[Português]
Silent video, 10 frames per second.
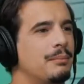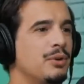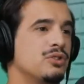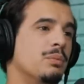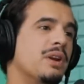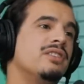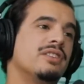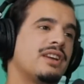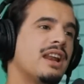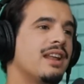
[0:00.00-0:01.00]
Pois, no Brasil,
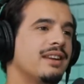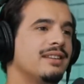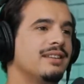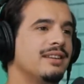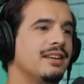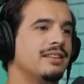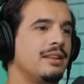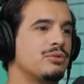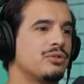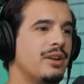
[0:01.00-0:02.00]
se sim, calhar, sim. Eh, em
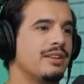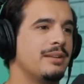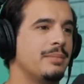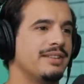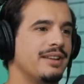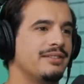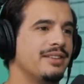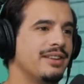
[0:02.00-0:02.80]
termos de segurança, é impensável.